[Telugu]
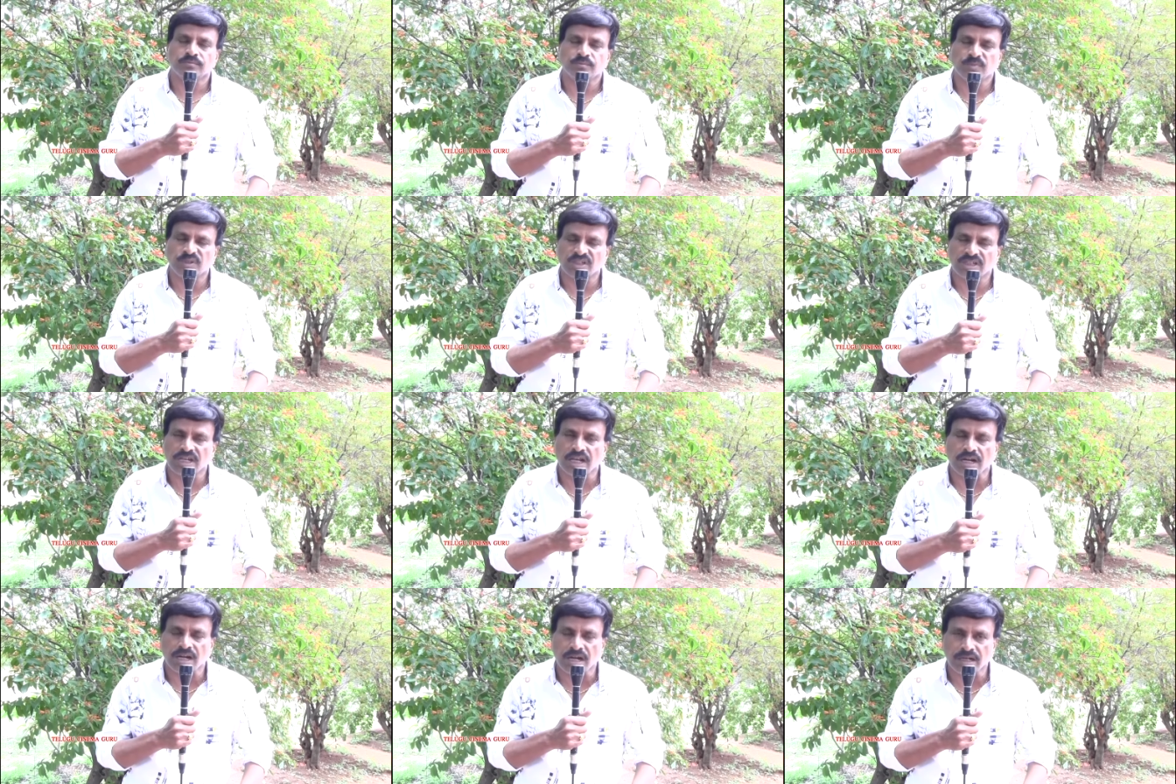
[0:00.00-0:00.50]

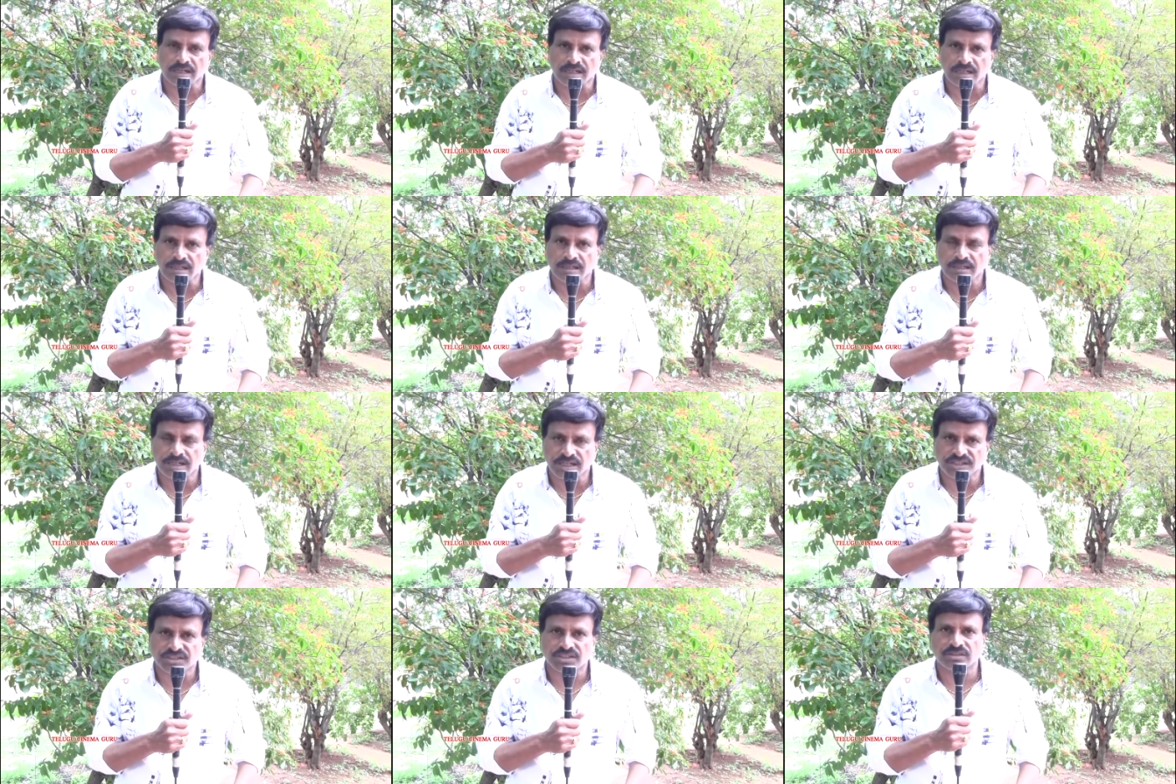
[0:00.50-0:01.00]
మీకు ఎలాంటి
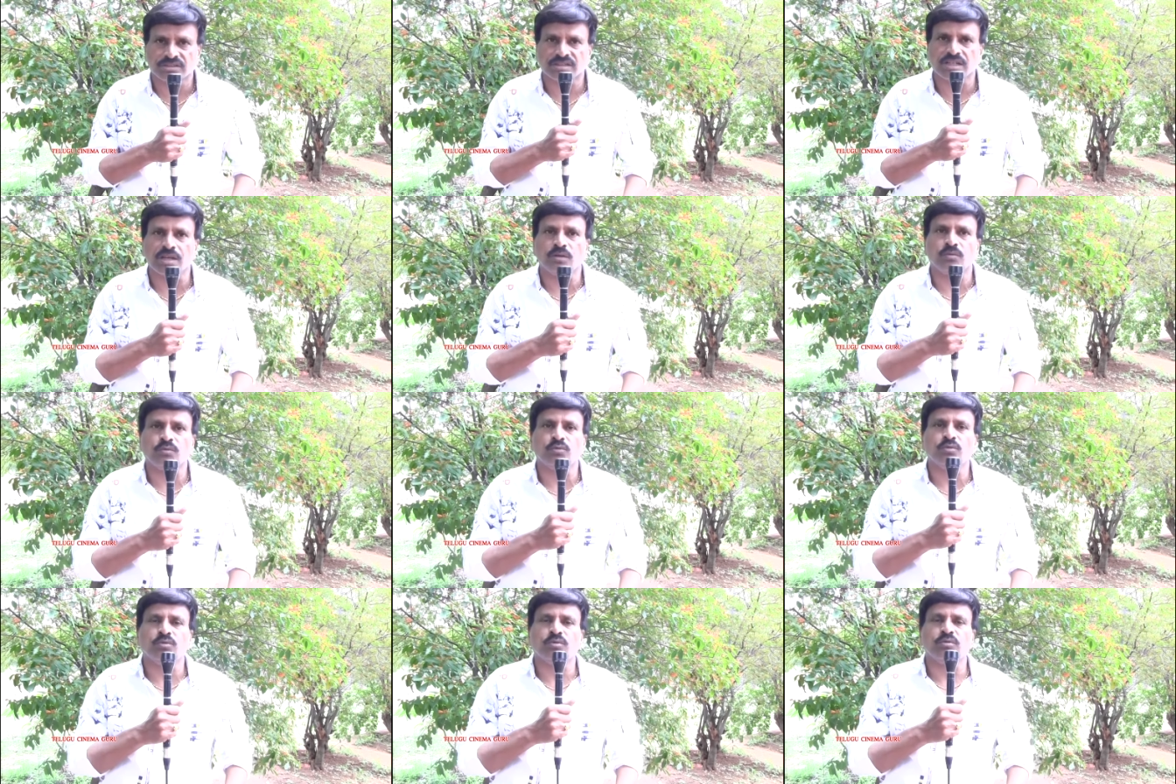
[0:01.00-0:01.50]
ఎలిగేషన్స్
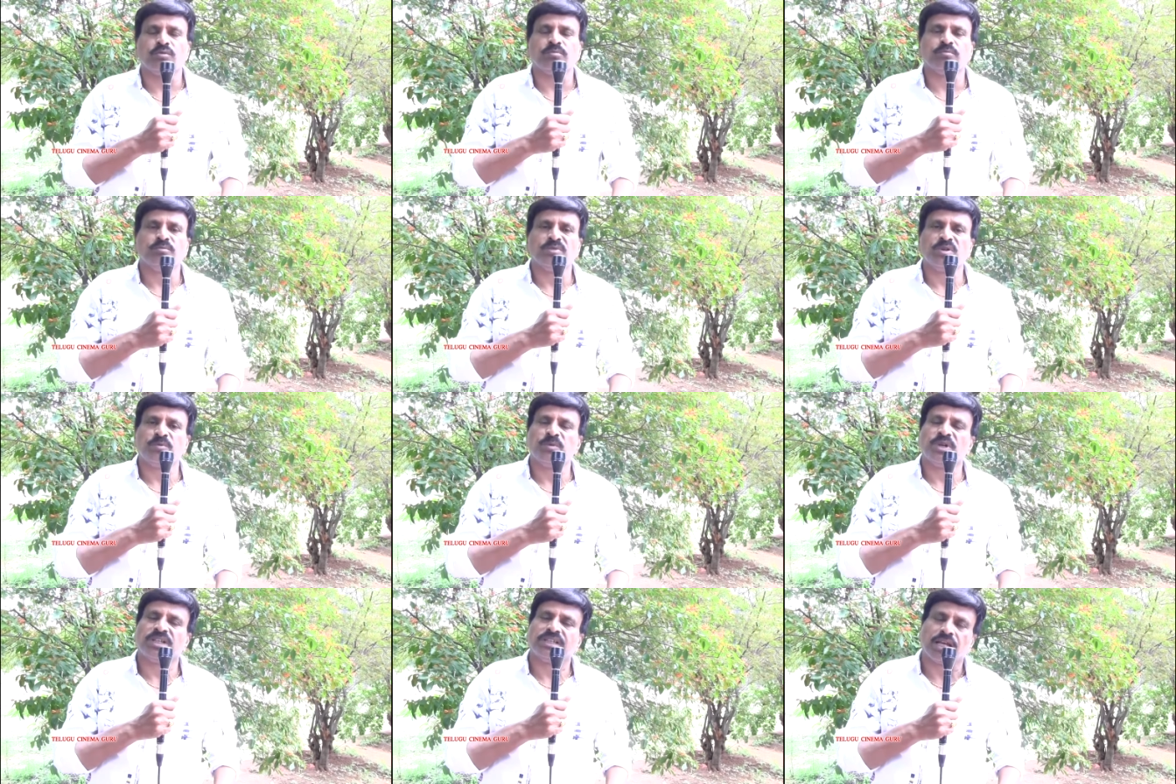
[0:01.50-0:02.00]
లేవు
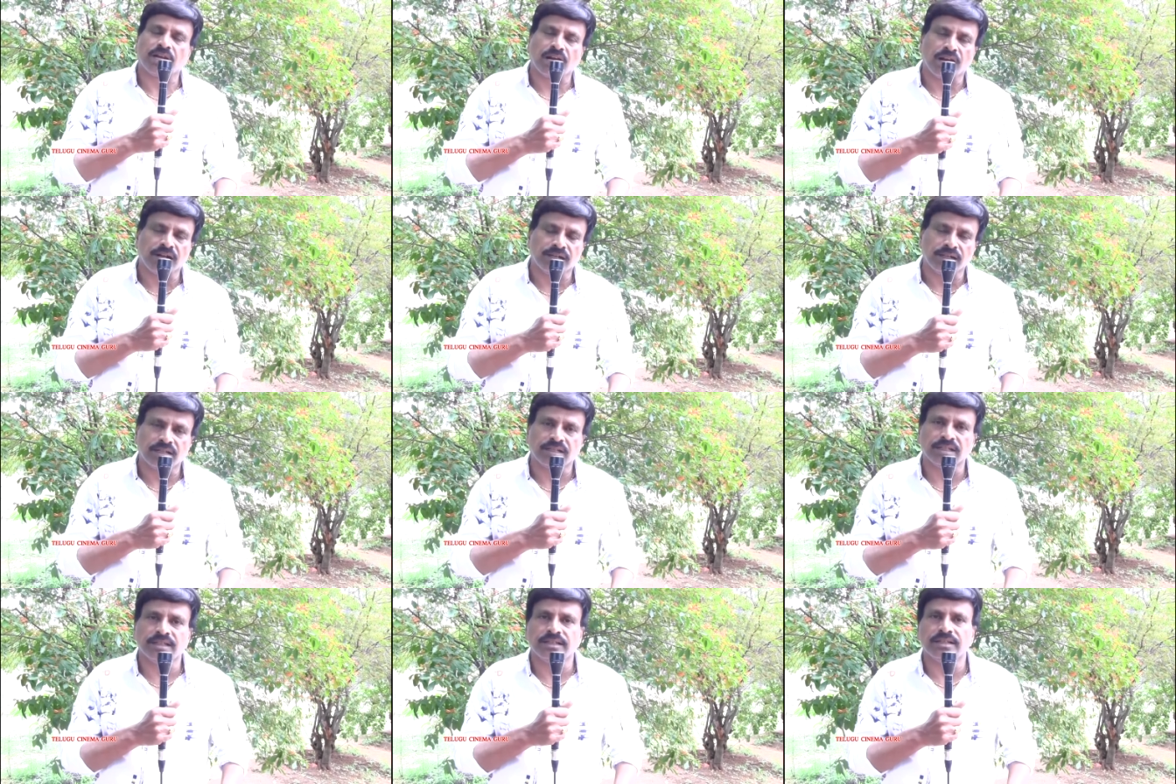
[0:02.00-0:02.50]
మీ మీద
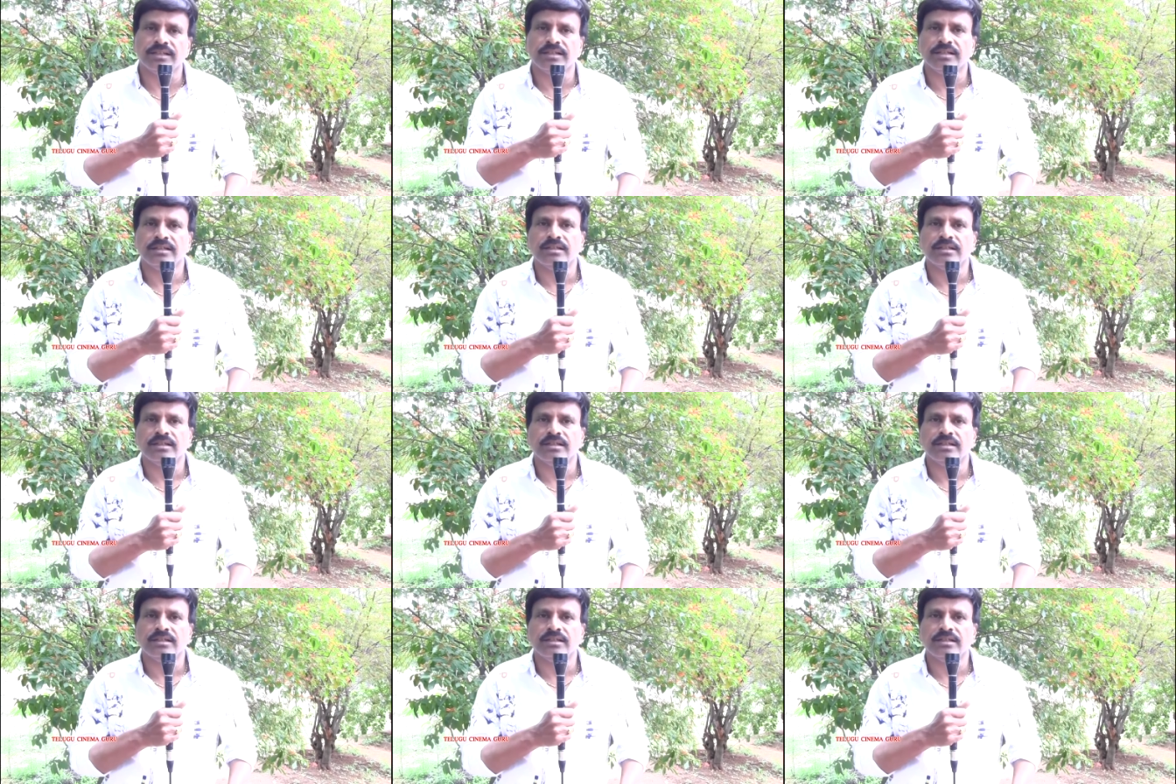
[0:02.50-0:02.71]
ఎలాంటి